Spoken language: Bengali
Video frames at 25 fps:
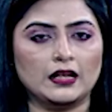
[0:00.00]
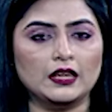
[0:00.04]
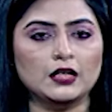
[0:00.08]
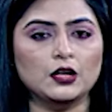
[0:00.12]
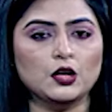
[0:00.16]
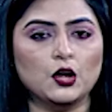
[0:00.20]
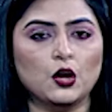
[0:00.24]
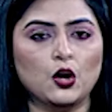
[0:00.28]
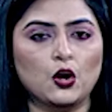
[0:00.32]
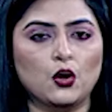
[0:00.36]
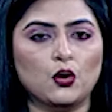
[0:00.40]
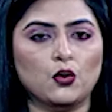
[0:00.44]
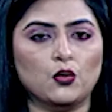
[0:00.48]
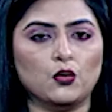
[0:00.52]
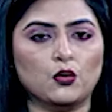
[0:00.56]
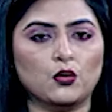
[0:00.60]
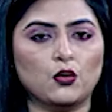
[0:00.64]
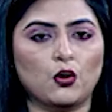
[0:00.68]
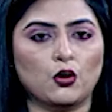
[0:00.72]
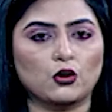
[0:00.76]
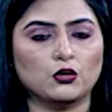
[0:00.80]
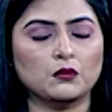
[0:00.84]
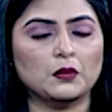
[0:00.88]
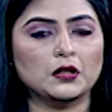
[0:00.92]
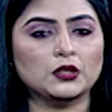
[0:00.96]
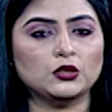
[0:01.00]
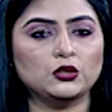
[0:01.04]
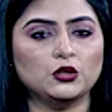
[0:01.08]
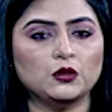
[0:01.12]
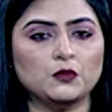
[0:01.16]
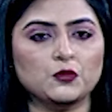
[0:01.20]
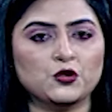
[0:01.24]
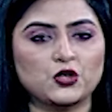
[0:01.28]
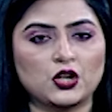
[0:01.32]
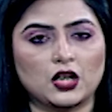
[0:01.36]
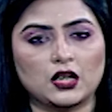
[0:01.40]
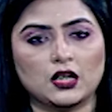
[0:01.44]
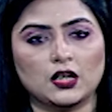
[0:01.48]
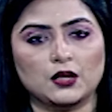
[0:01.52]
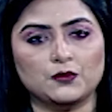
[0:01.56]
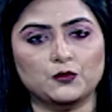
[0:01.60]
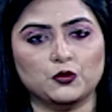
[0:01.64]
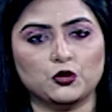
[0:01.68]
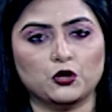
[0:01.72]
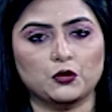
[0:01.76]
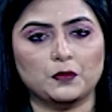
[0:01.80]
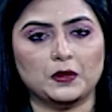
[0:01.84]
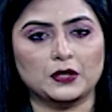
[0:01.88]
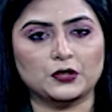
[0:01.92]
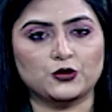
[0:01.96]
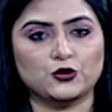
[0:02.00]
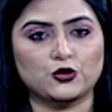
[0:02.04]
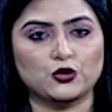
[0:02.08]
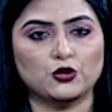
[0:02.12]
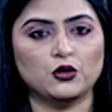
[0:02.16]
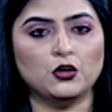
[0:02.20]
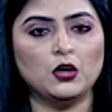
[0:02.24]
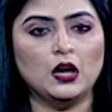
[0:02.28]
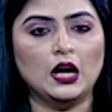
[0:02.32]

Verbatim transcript: আইন ও গণমাধ্যম শাখার মুখপাত্র